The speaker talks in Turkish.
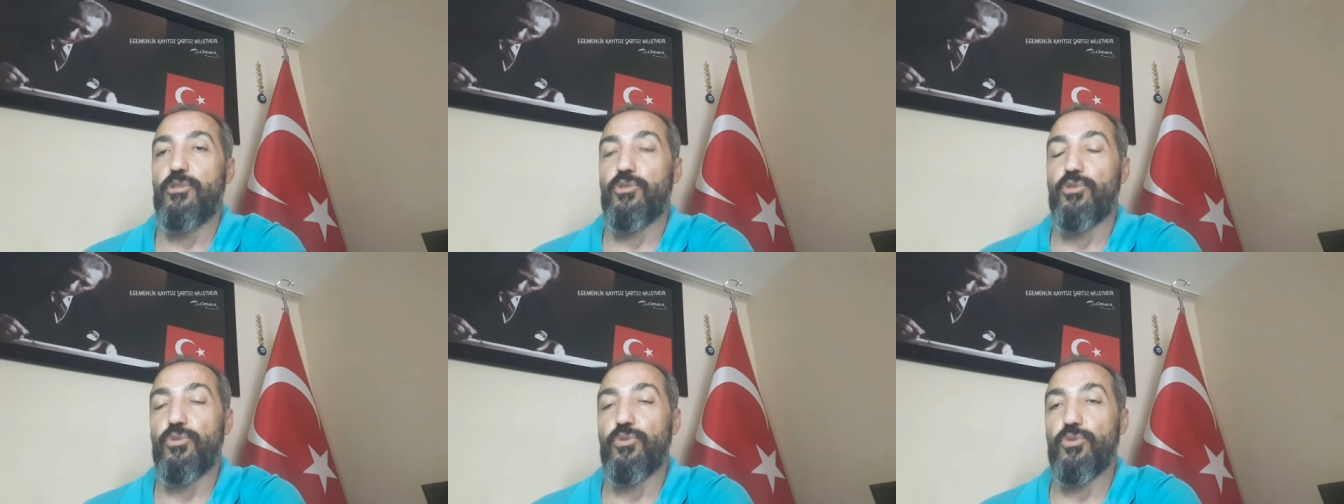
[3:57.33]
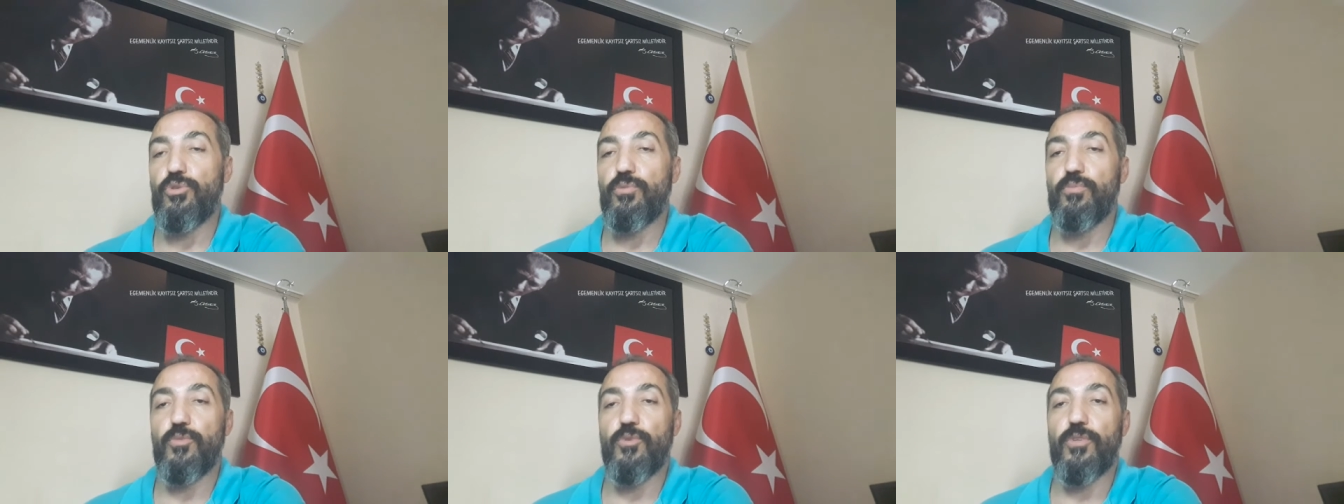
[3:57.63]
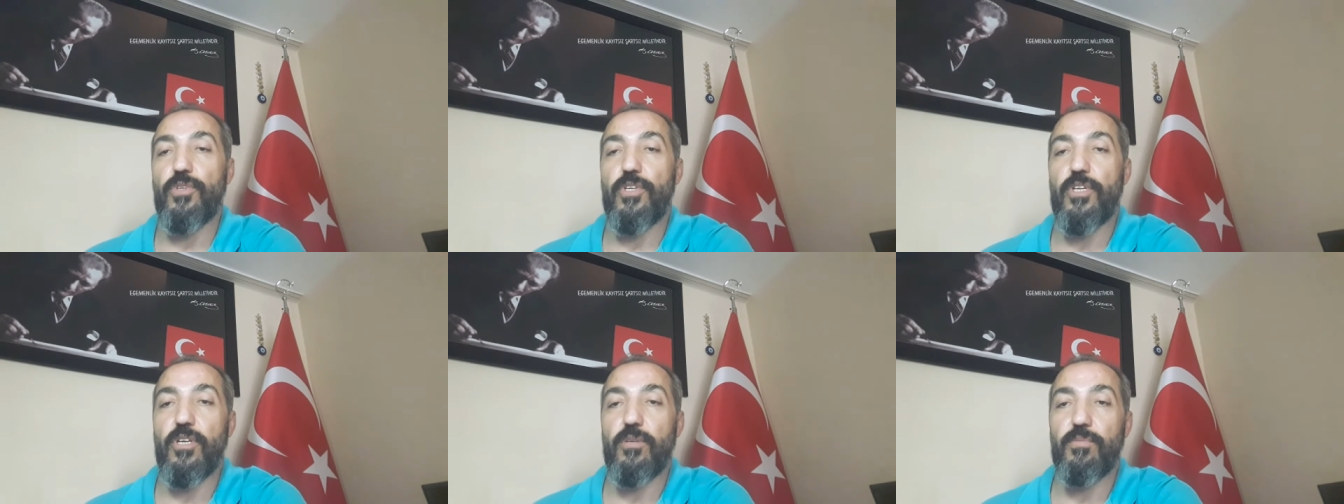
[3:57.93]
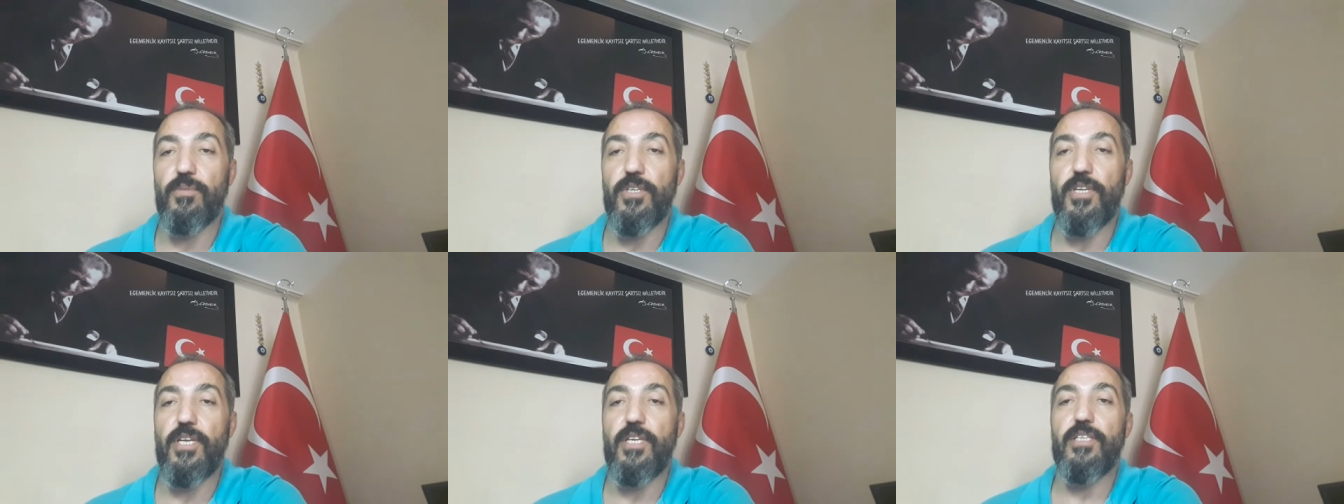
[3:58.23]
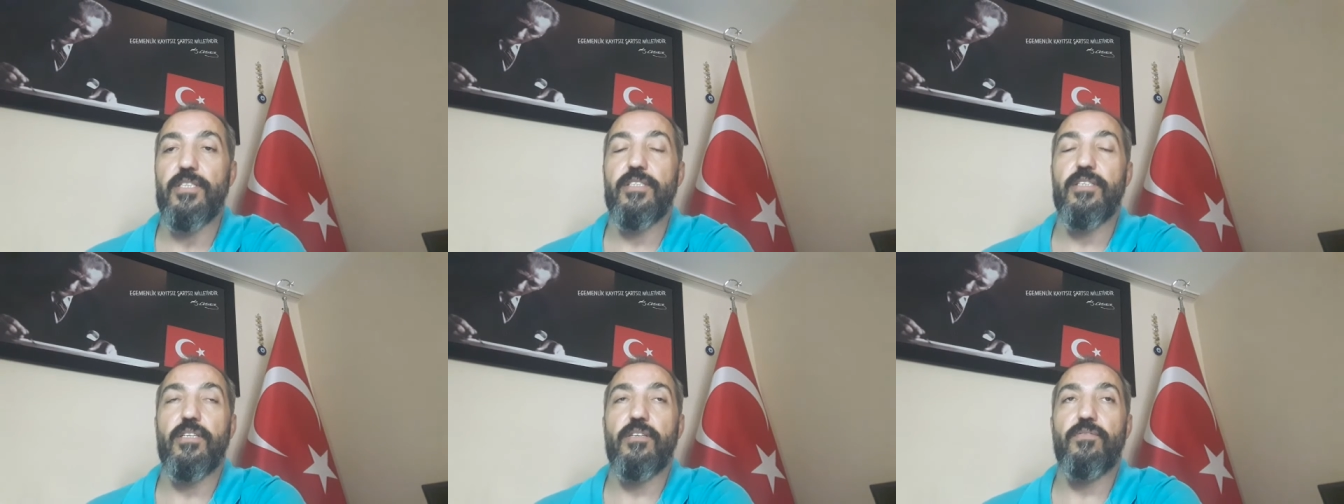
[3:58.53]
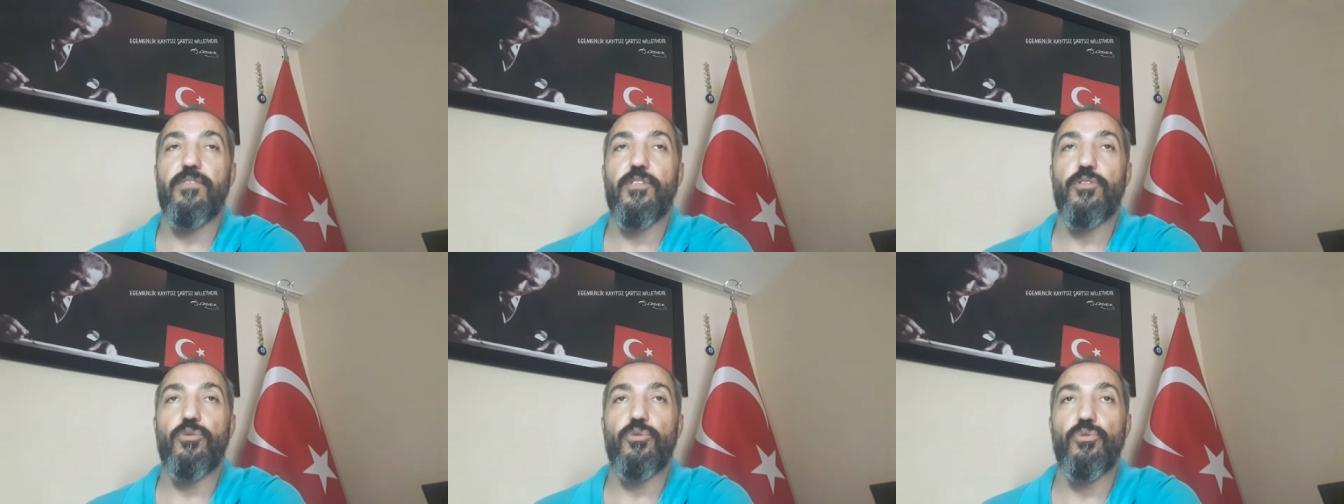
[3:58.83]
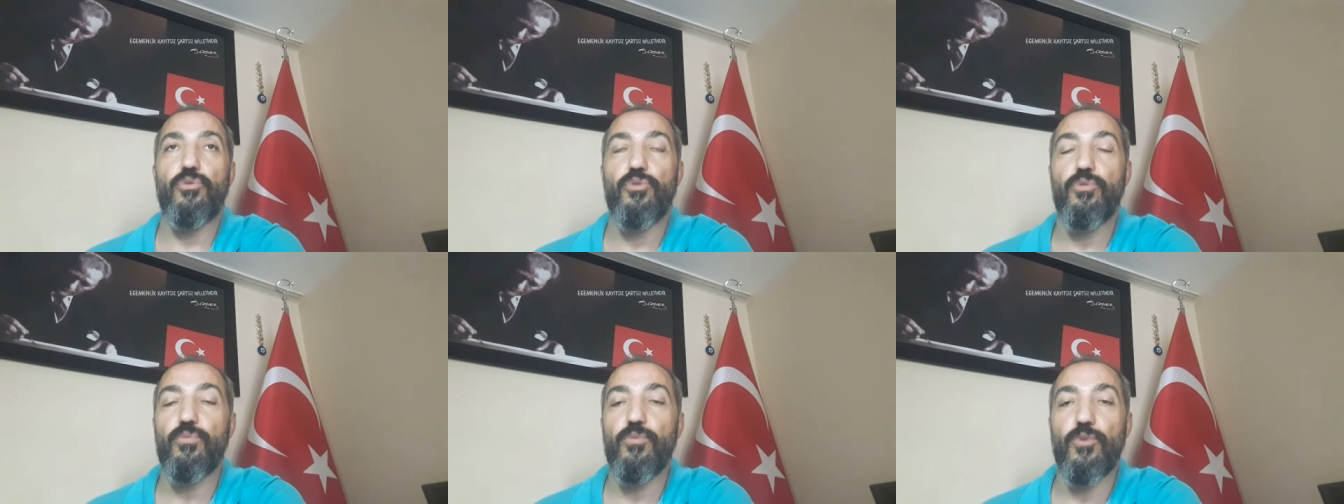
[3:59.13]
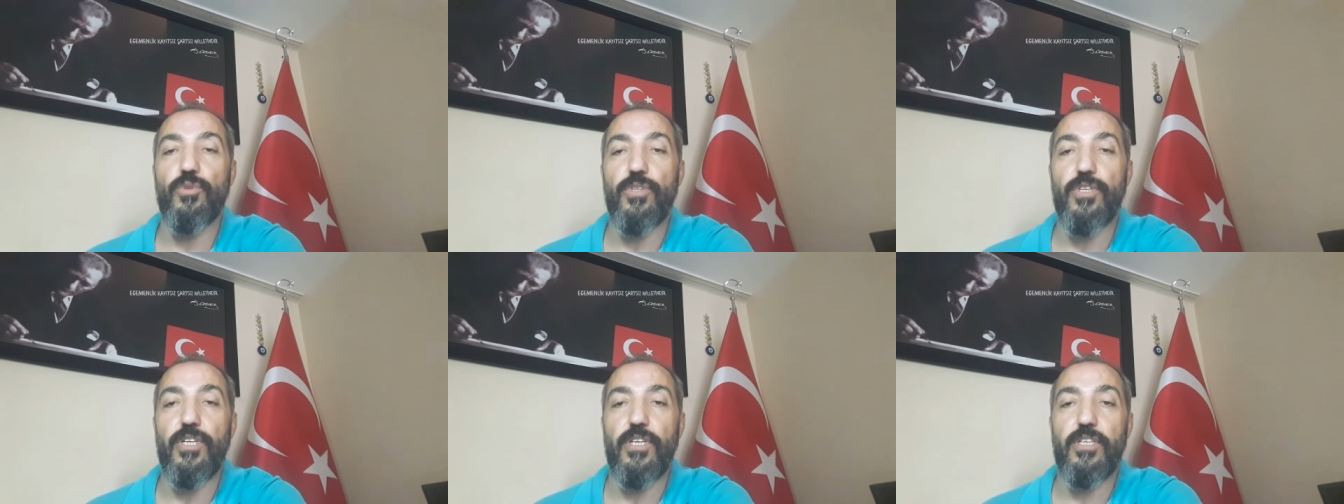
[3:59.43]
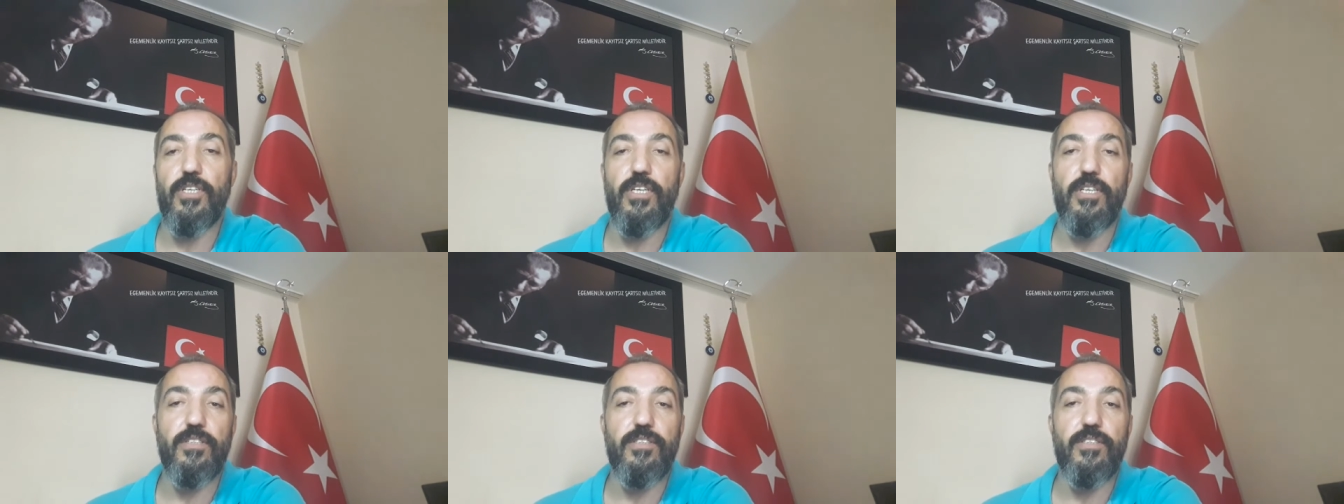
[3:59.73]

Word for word: çözüm olarak bir esnafa çözüm olarak